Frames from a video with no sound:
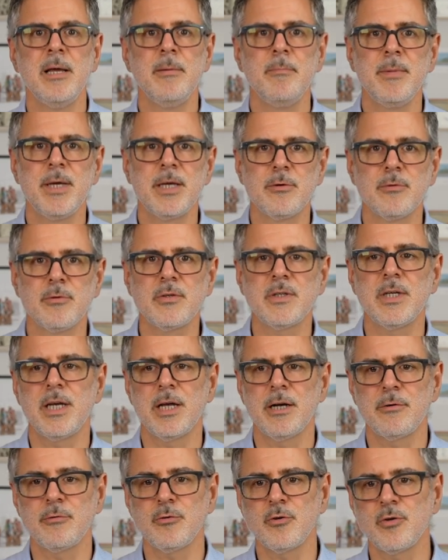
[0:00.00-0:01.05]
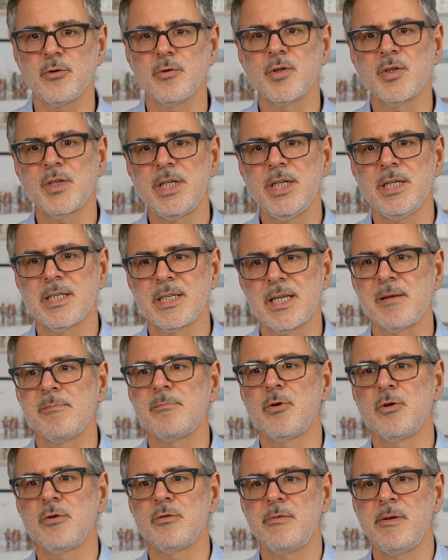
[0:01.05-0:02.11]
mais que c'est quelque chose qui est simple,
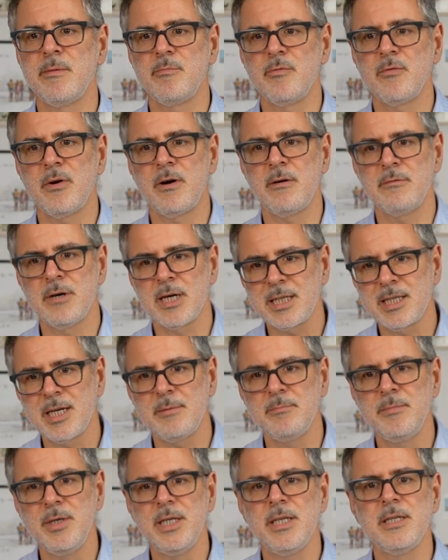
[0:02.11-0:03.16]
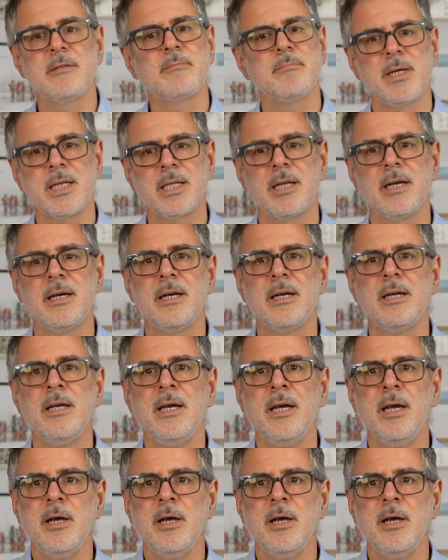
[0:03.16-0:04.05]
que je vais pouvoir avoir terminé ce matin,